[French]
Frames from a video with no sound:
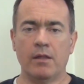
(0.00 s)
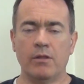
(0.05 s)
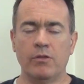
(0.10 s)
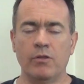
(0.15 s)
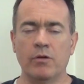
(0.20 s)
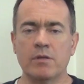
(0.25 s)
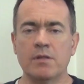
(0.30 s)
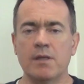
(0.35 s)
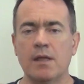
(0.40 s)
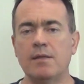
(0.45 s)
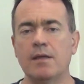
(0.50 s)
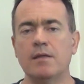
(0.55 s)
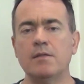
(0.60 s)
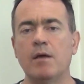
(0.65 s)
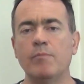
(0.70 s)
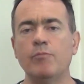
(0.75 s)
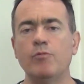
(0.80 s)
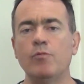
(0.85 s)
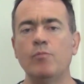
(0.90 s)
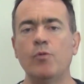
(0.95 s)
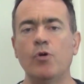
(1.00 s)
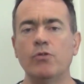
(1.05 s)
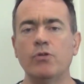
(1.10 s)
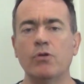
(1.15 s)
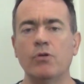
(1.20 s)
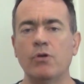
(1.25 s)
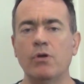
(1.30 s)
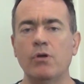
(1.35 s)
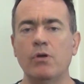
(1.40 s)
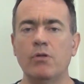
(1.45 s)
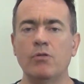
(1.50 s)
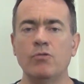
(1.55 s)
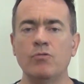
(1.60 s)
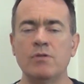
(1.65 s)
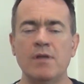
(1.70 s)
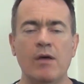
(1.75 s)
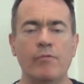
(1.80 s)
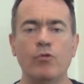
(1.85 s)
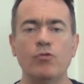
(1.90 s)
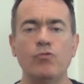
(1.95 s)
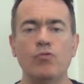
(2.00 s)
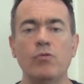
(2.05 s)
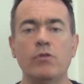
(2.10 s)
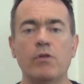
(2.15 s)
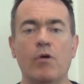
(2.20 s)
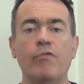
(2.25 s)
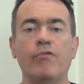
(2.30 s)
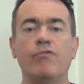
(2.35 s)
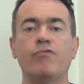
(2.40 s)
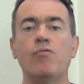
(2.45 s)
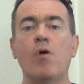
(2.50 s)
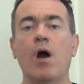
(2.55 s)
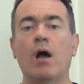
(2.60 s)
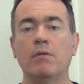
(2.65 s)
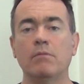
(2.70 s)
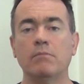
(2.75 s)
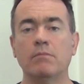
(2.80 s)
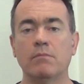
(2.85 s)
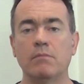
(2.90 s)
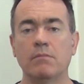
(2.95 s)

Donc cet exemple nous montre que nous avons tout le temps foi.